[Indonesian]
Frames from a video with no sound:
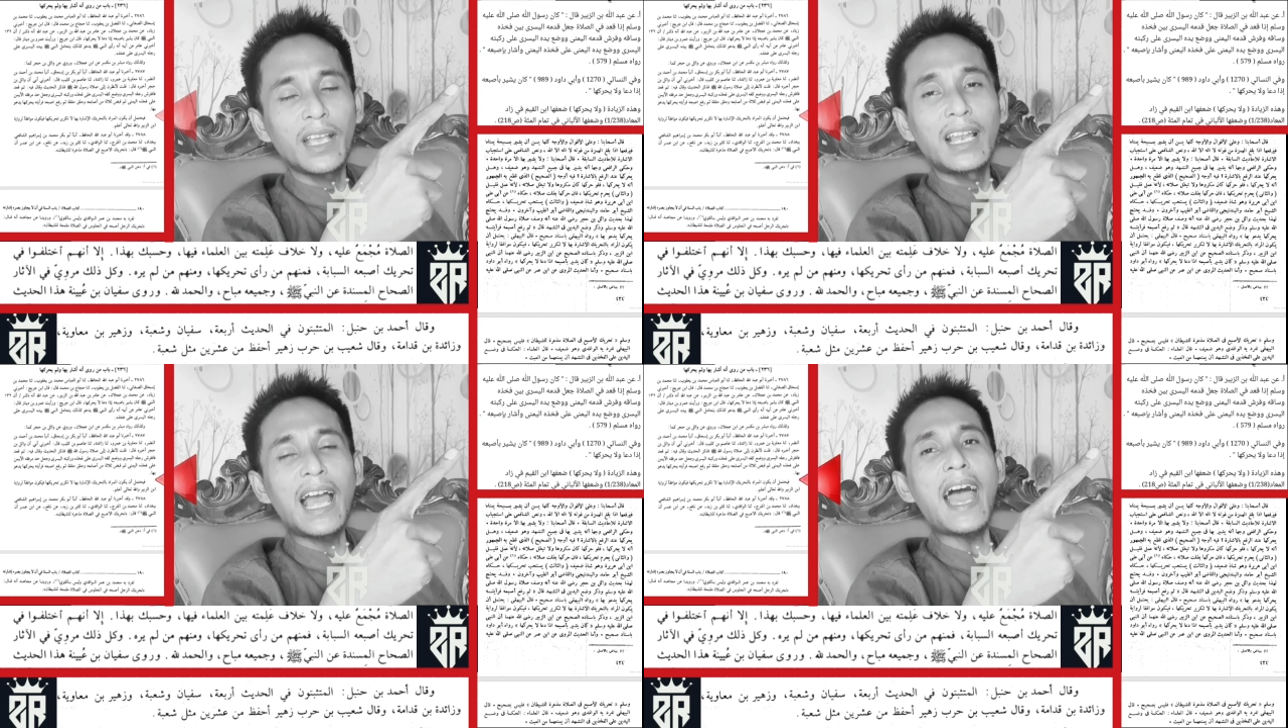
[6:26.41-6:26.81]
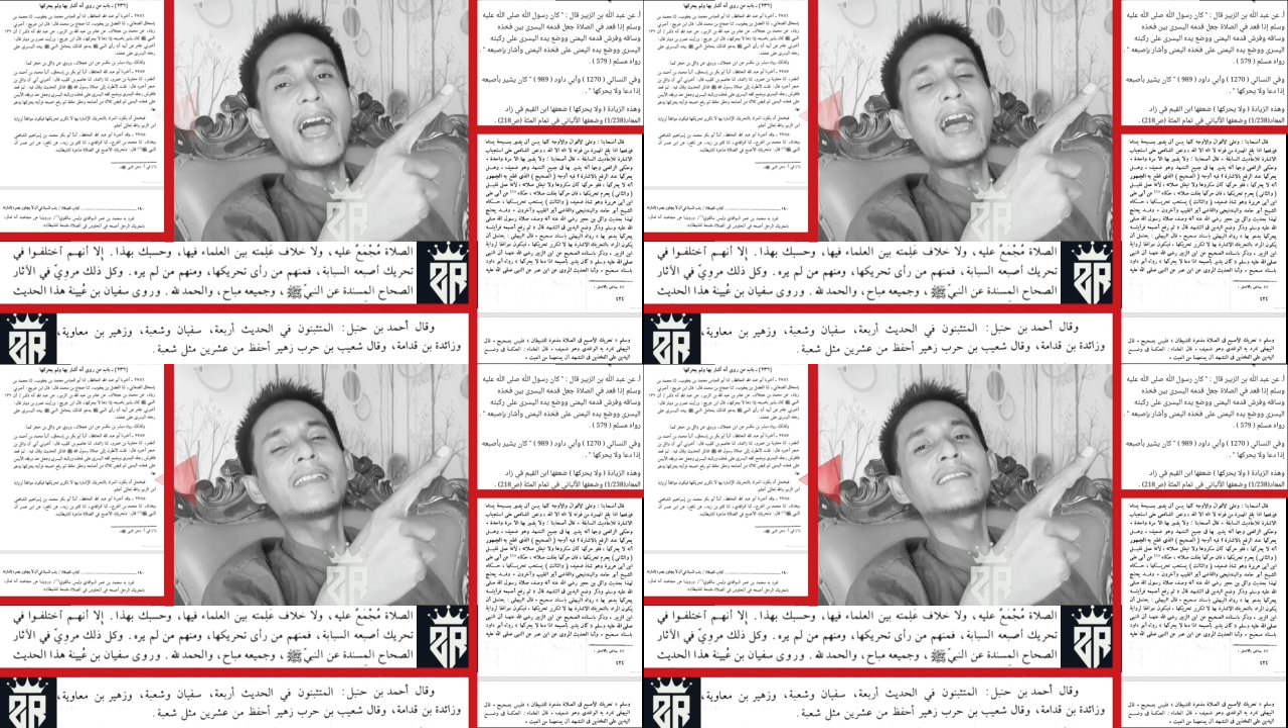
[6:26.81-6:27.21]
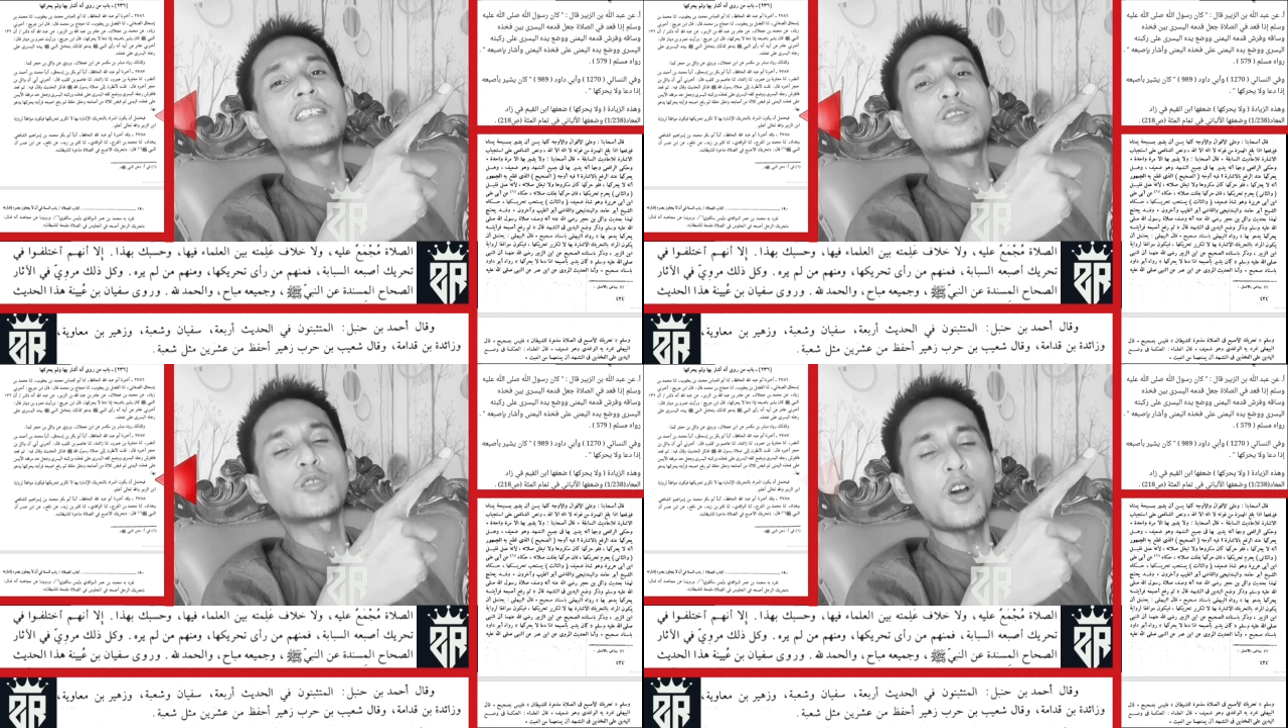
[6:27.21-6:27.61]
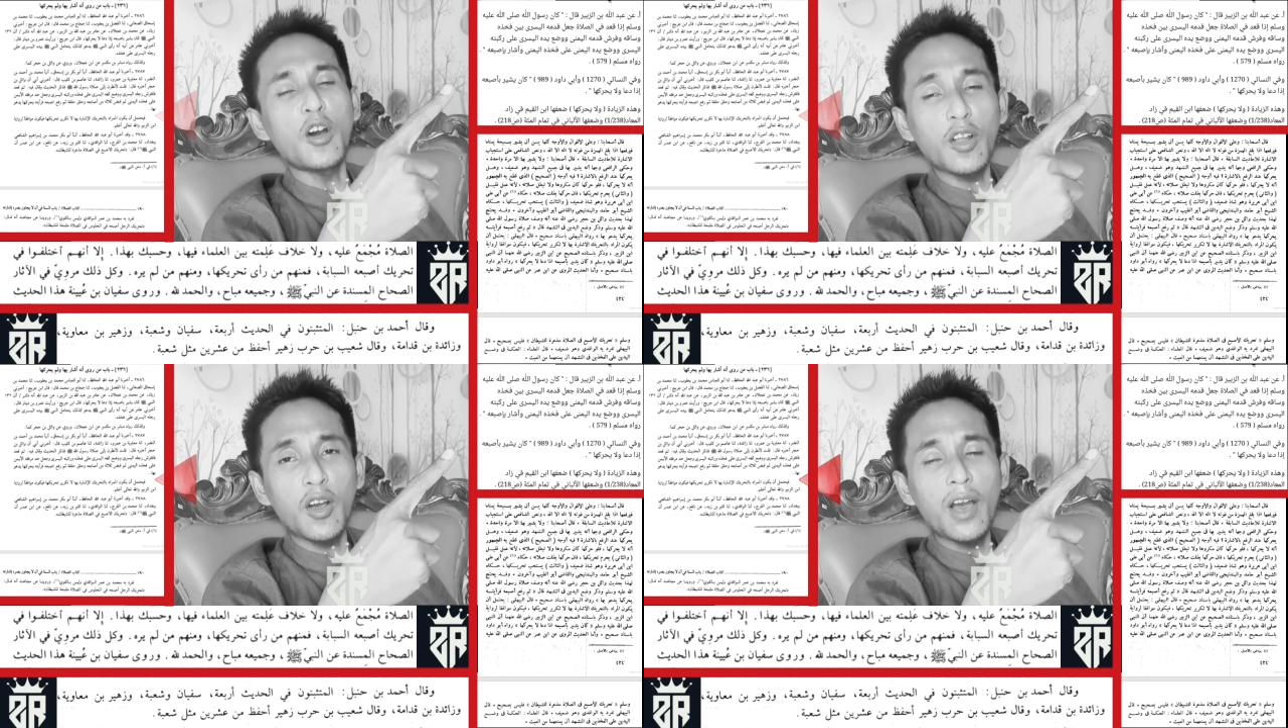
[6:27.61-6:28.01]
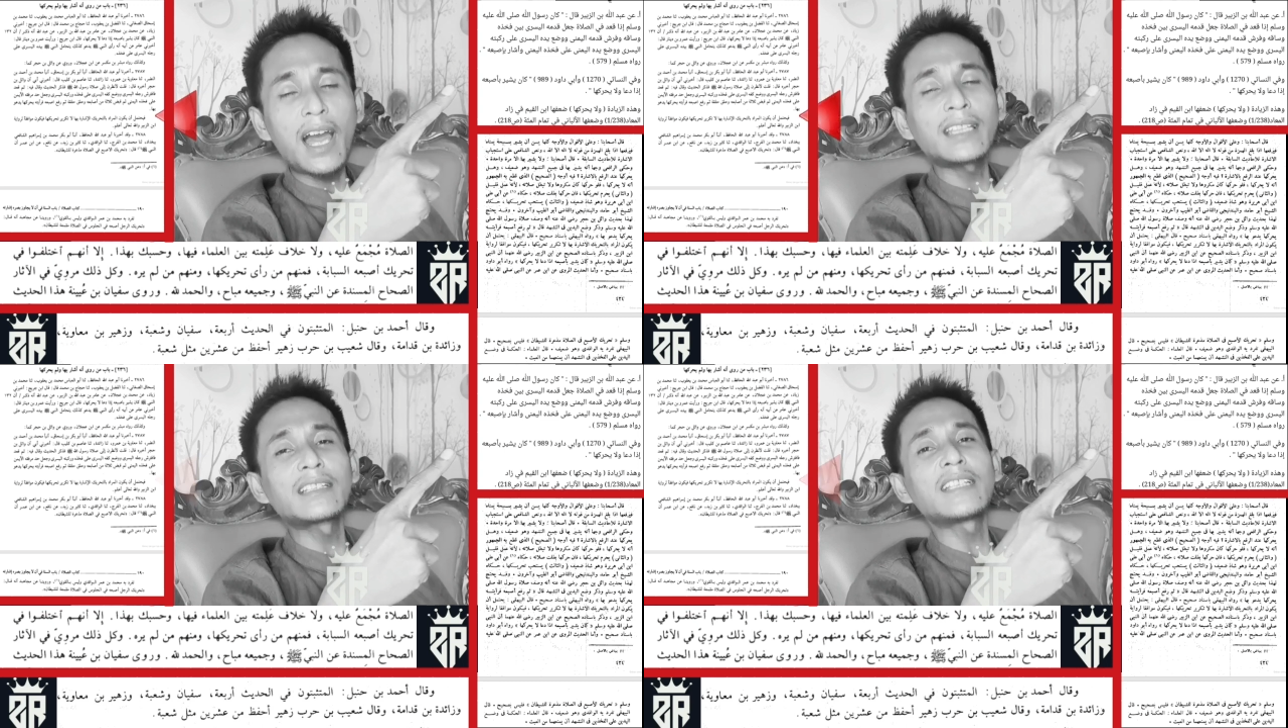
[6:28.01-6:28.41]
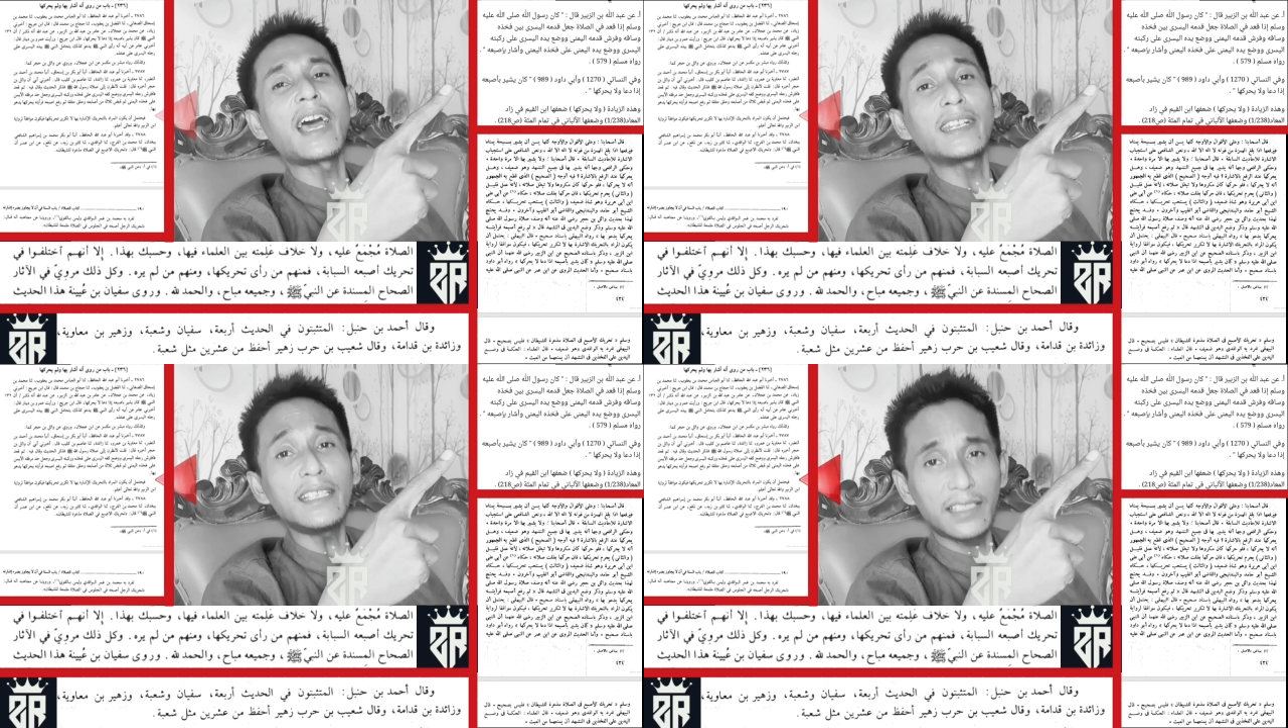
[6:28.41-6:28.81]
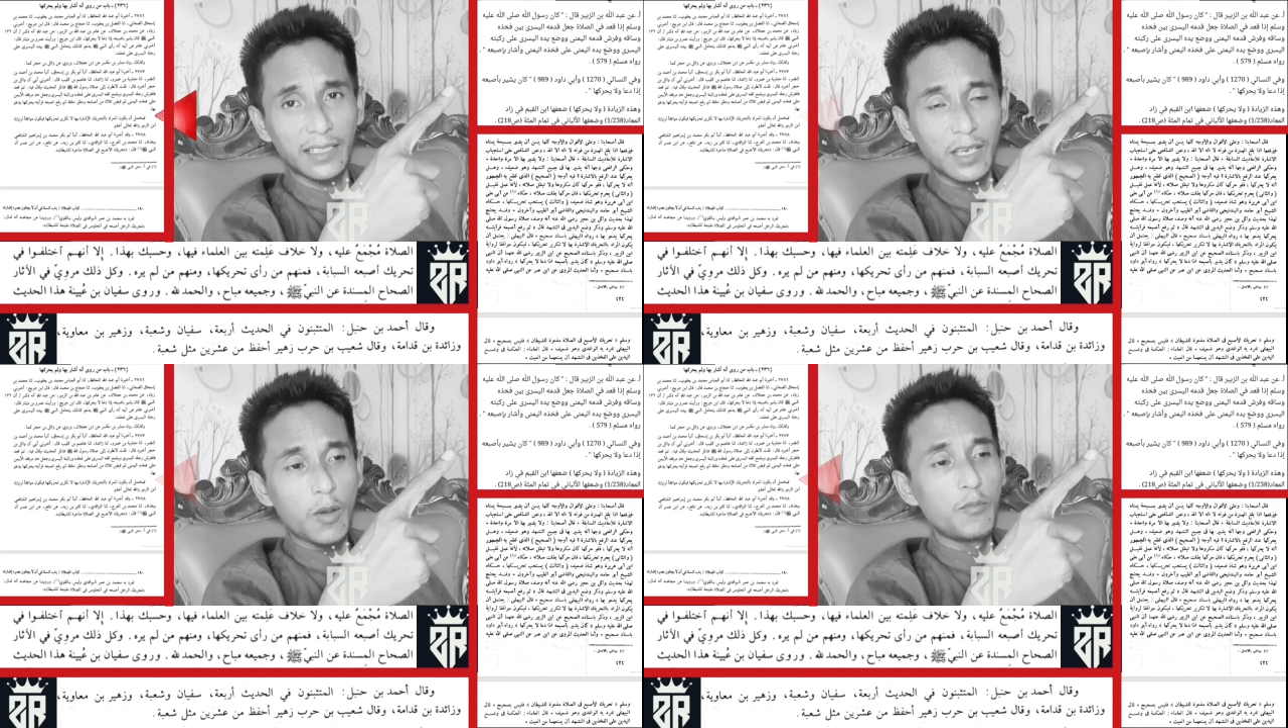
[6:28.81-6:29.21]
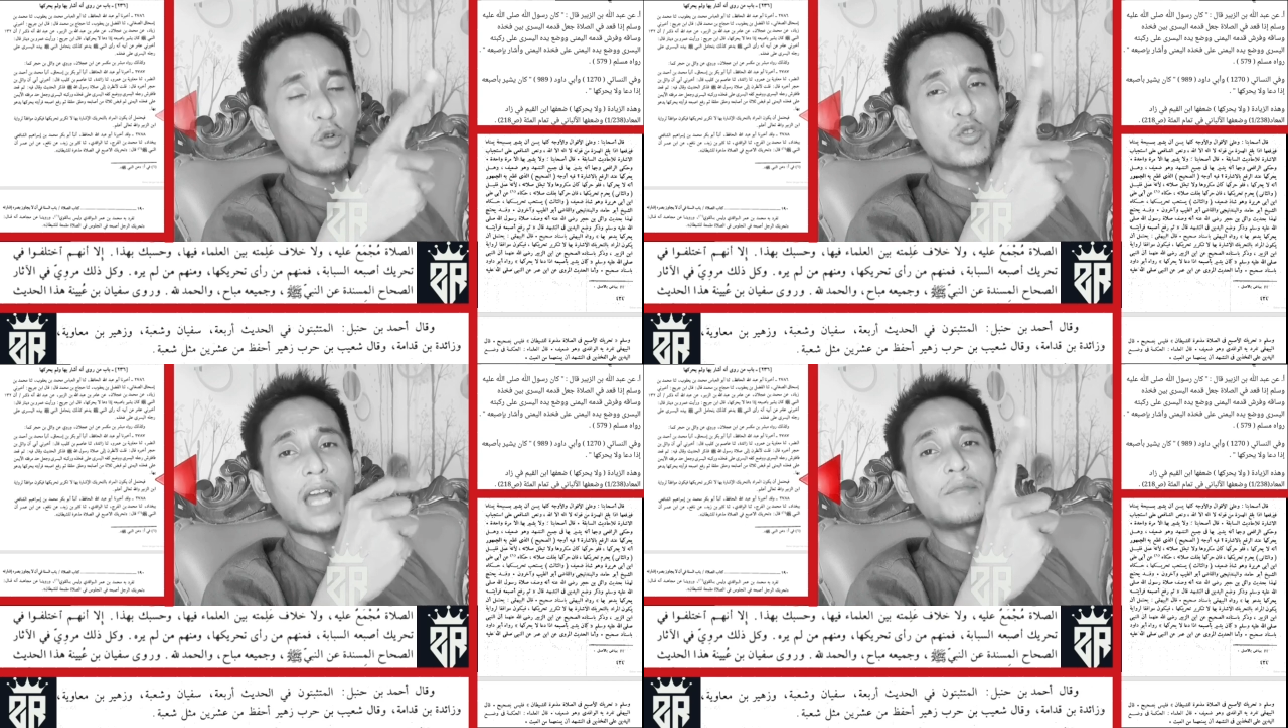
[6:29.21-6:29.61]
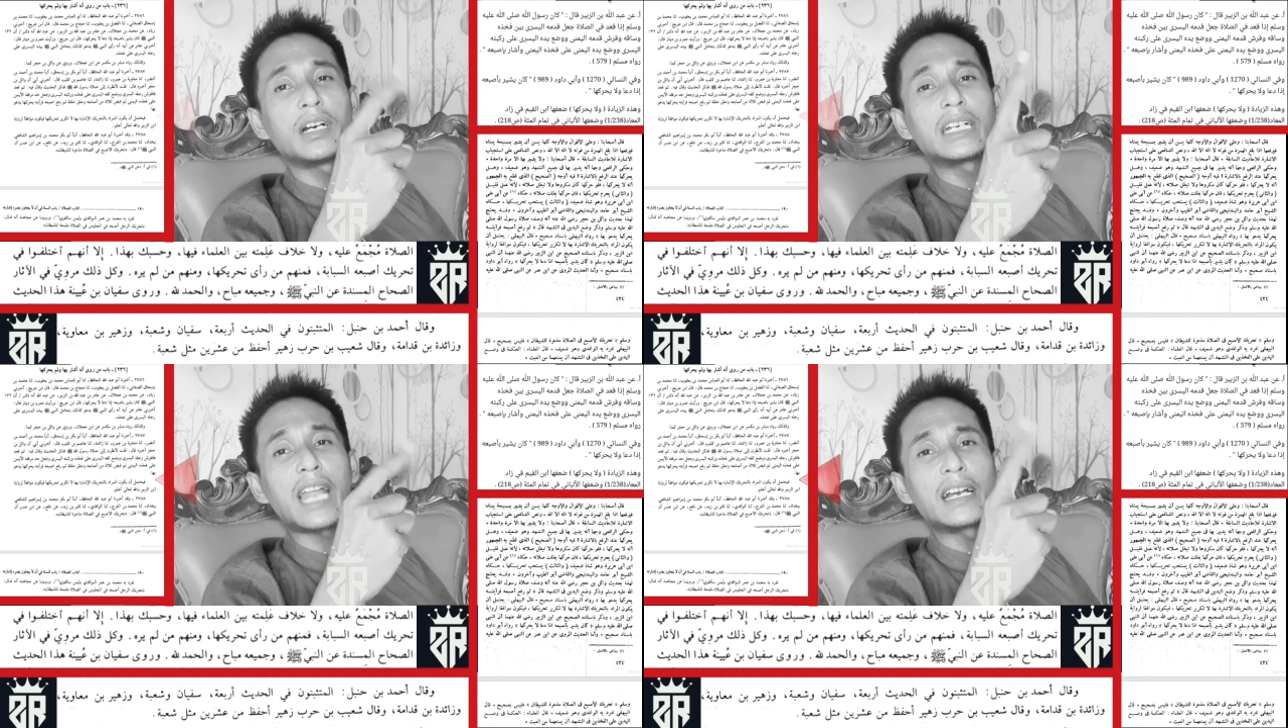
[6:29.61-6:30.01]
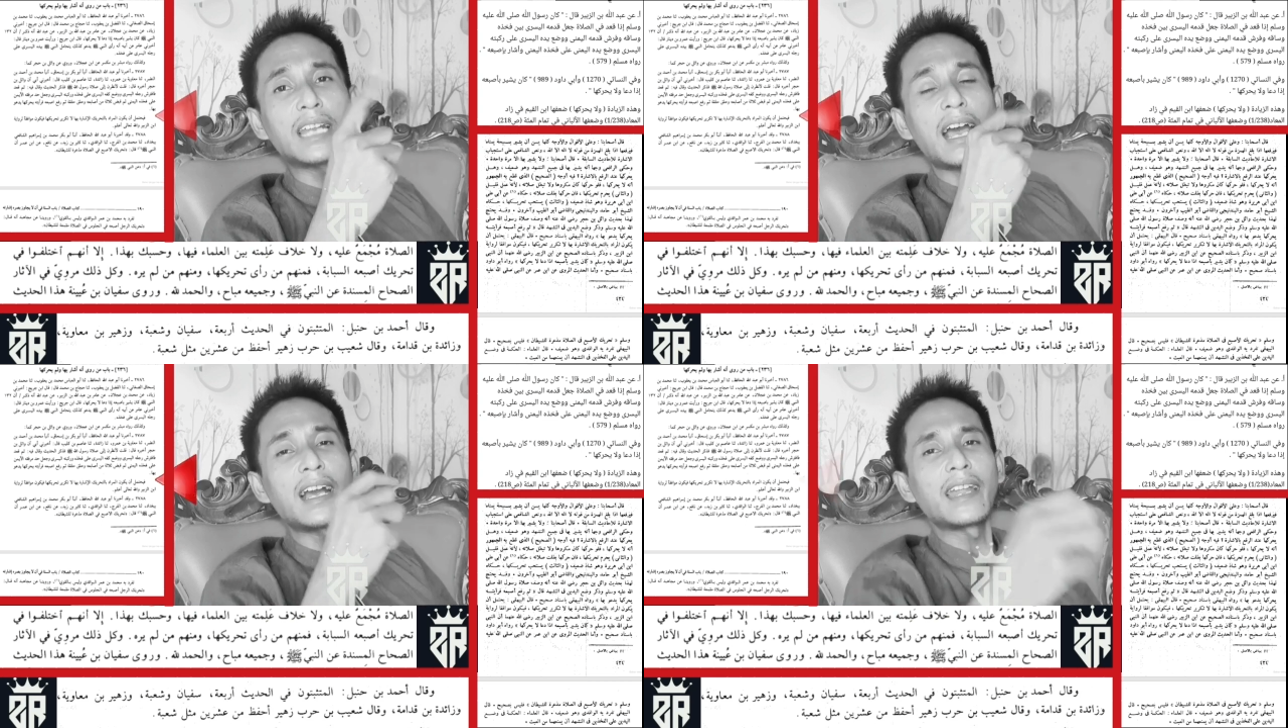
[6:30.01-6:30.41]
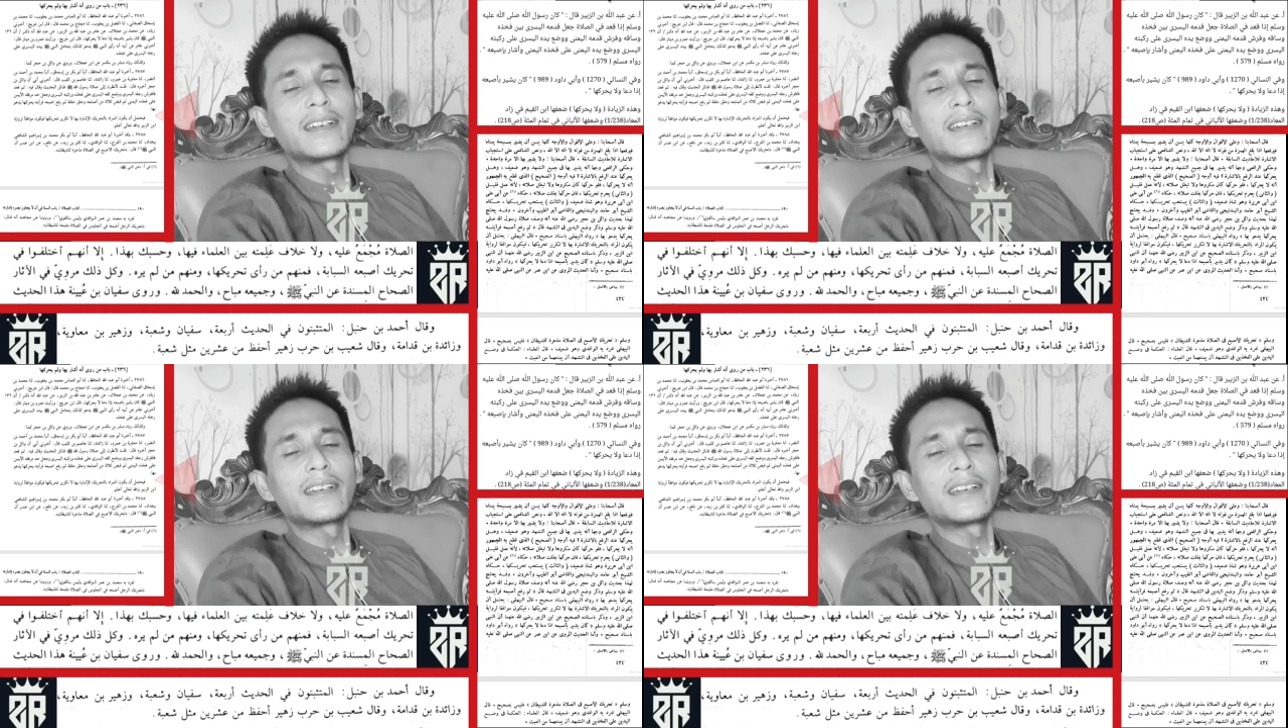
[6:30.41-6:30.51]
La tikroro at-tahriki, bukan menggerak-gerakkan.